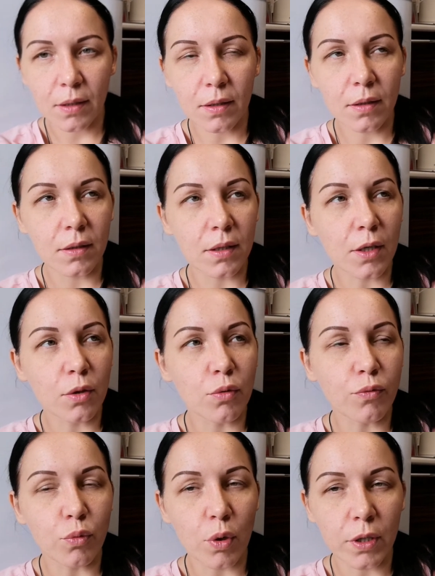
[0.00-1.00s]
И я
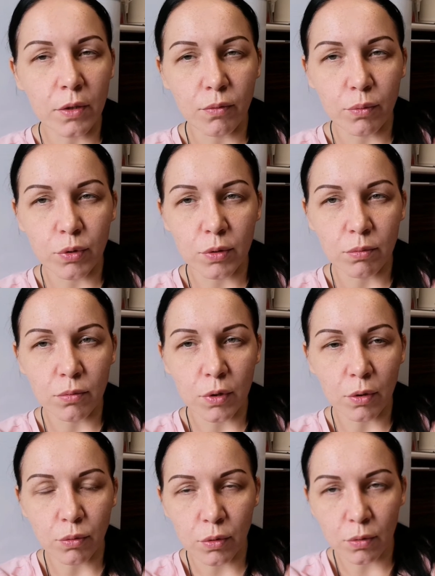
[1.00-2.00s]
ее в туалет, в общем,
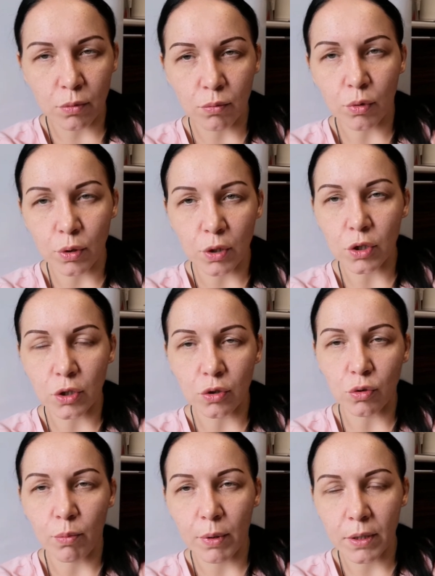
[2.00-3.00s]
так вот э,
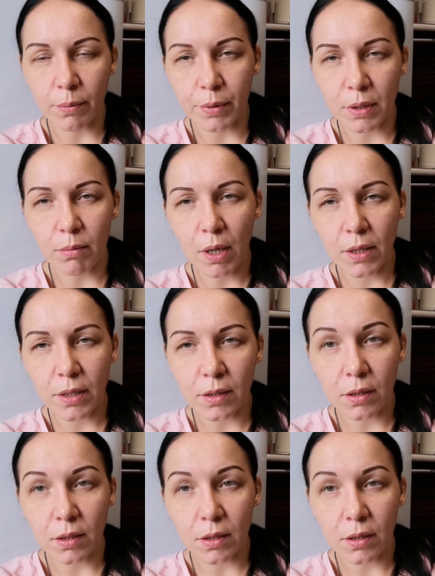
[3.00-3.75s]
мордочкой, чтобы она понимала.